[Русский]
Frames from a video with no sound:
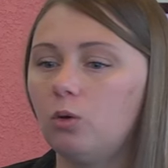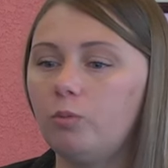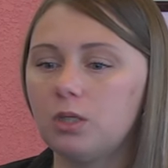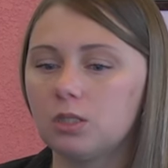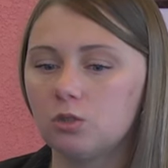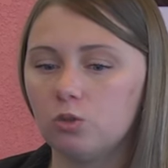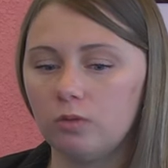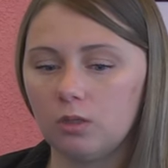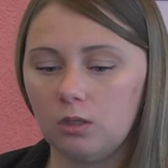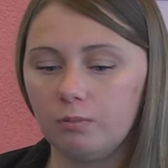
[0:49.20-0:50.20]
комплекс,
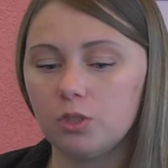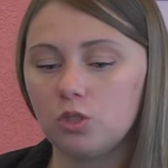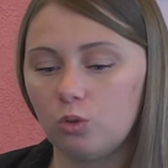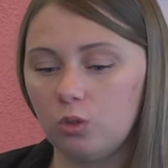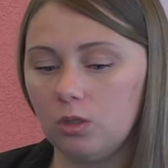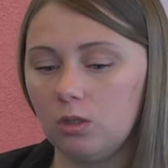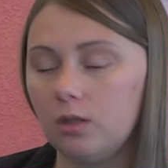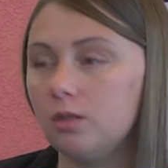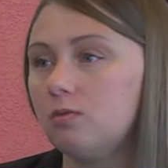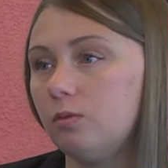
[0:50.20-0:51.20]
основанный, построенный
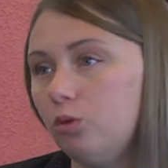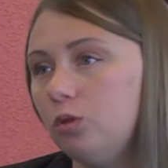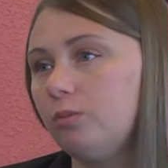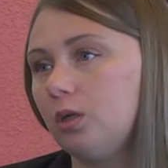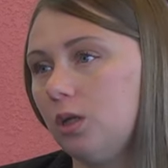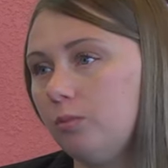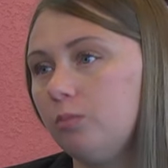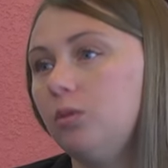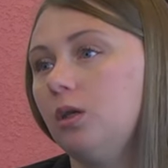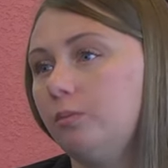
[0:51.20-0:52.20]
на свободном
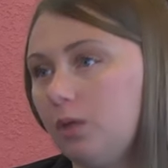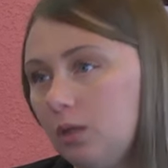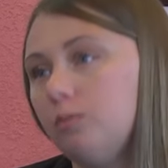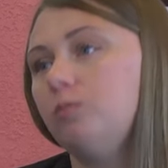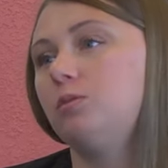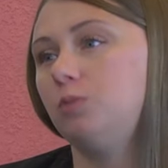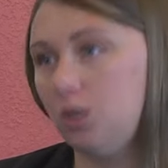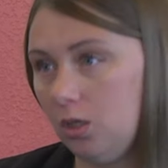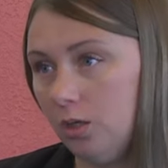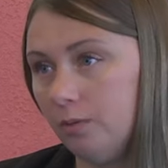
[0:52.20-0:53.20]
программном и аппаратном
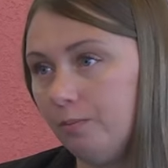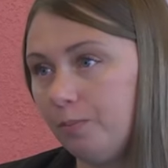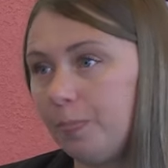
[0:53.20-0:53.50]
обеспечении.